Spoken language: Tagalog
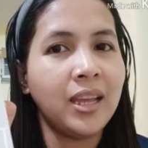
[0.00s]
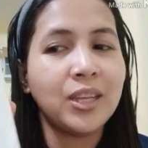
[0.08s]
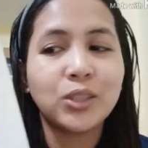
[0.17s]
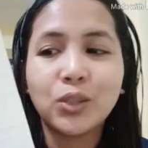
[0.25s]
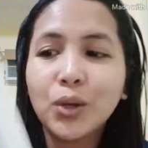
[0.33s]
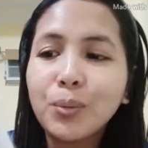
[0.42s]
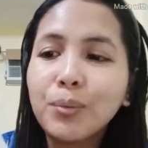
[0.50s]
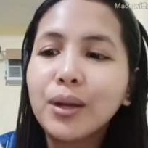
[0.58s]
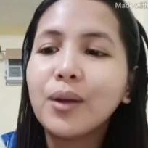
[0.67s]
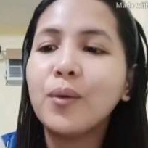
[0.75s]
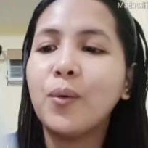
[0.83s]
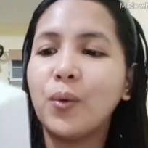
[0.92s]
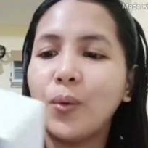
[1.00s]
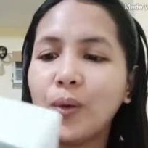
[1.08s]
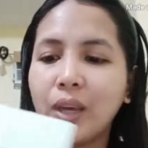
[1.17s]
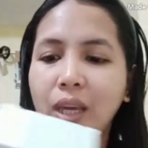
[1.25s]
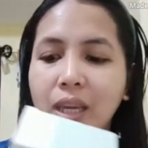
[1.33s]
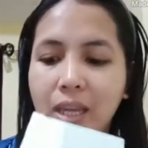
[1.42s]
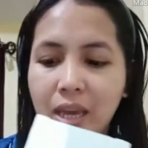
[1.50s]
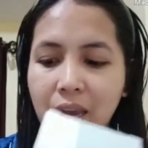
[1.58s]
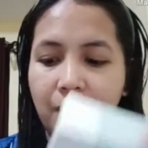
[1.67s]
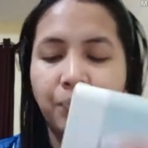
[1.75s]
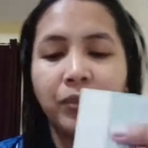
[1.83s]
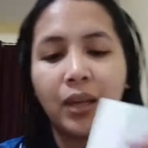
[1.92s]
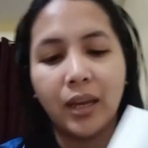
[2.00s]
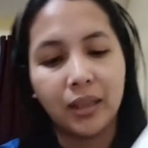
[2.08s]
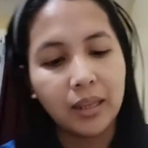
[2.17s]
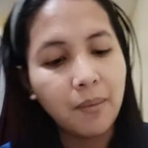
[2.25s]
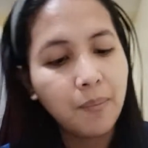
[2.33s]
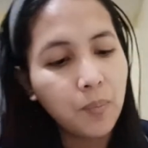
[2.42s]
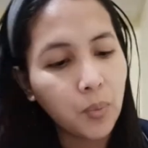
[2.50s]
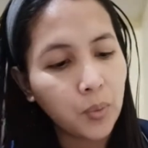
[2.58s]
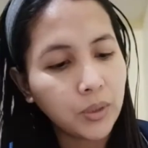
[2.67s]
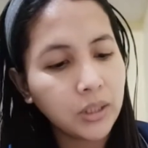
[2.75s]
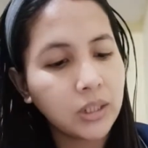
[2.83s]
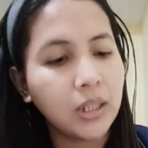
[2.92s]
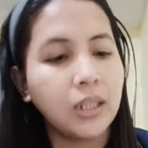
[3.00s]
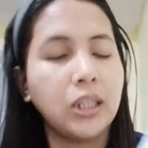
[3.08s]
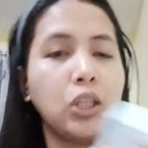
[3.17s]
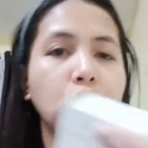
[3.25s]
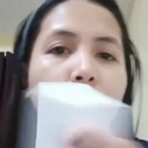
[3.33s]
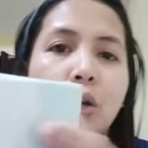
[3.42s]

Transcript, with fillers: Sobrang okay niya. Tapos, dito,